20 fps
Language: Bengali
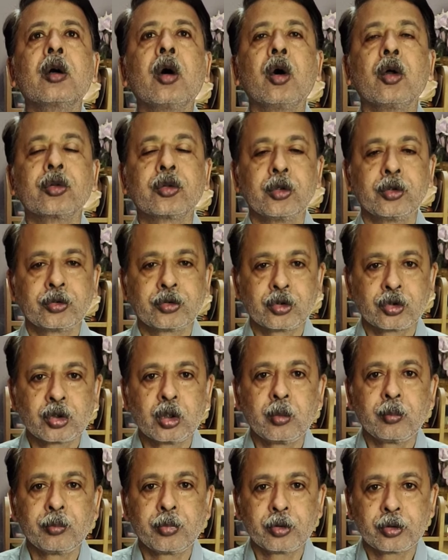গণতন্ত্র
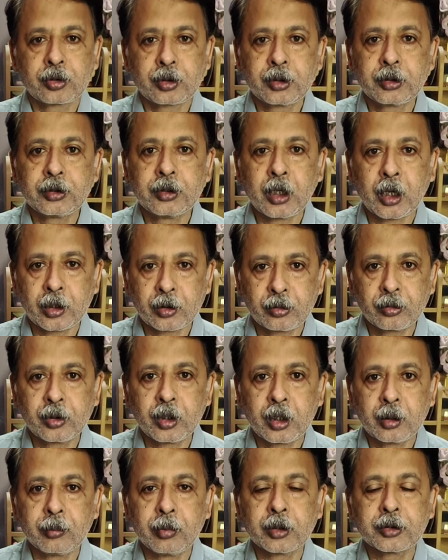সম্পর্কে
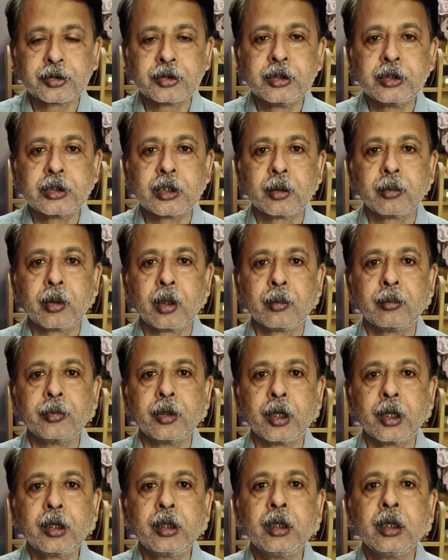ধারণা বা চিন্তা
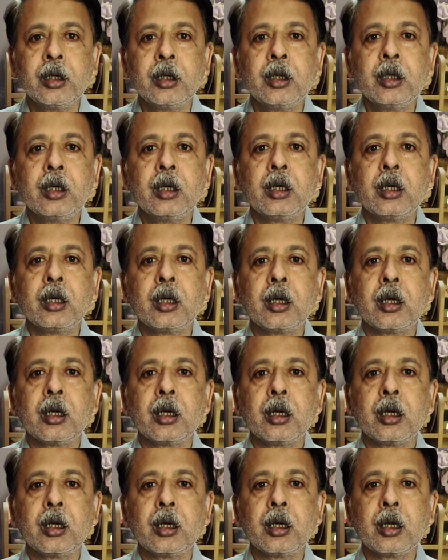ভাবনার
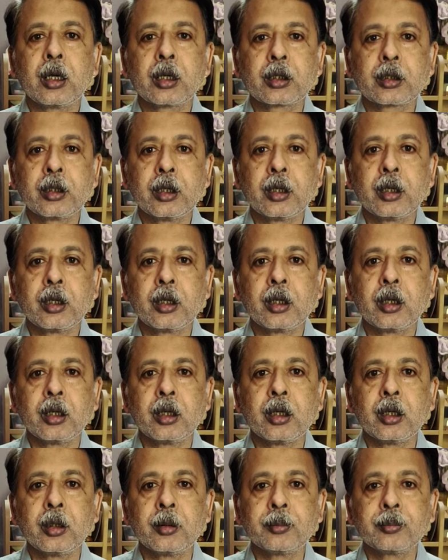একটা
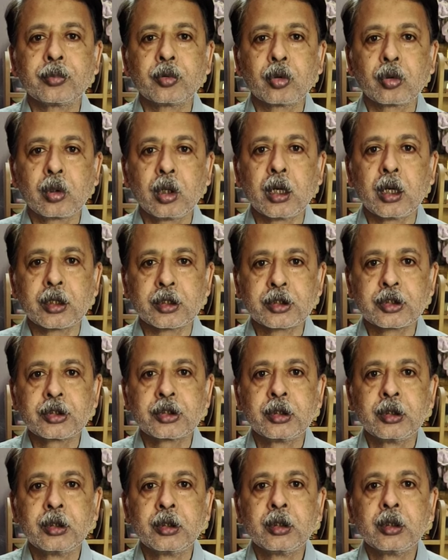প্রকাশ
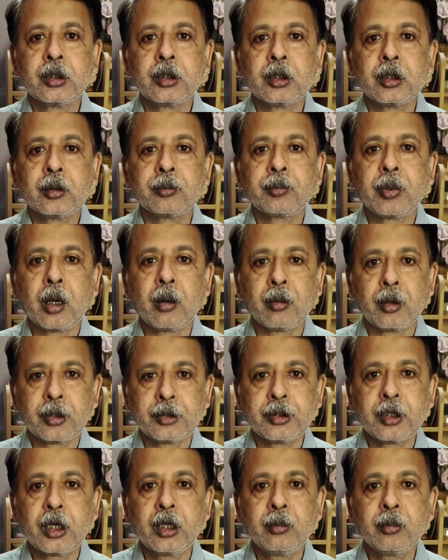পাওয়া
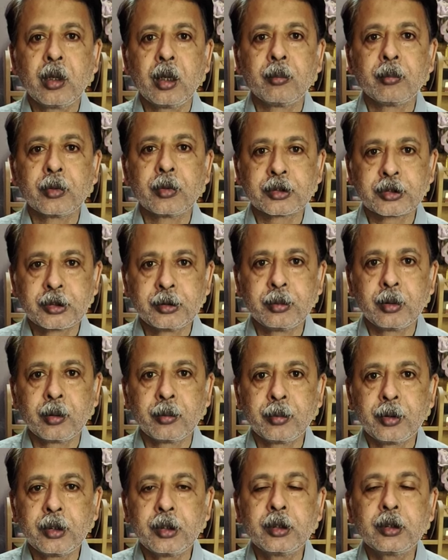যায় বা আমরা
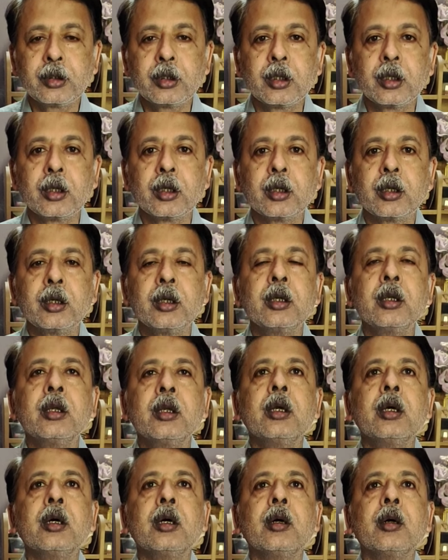সেভাবেই
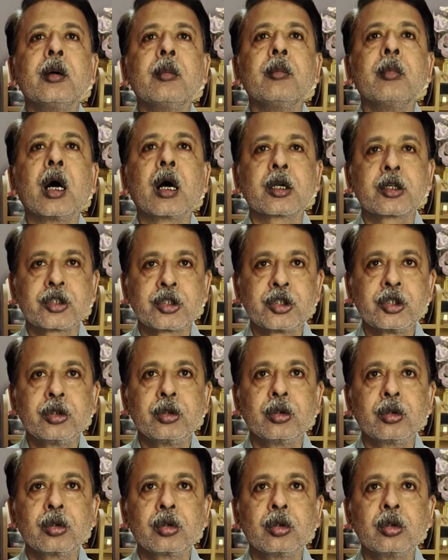
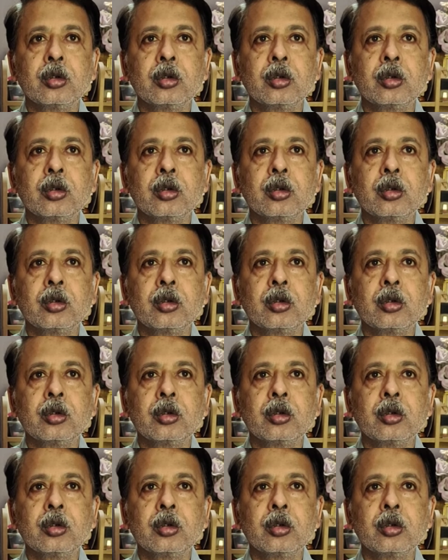মার্কসীয়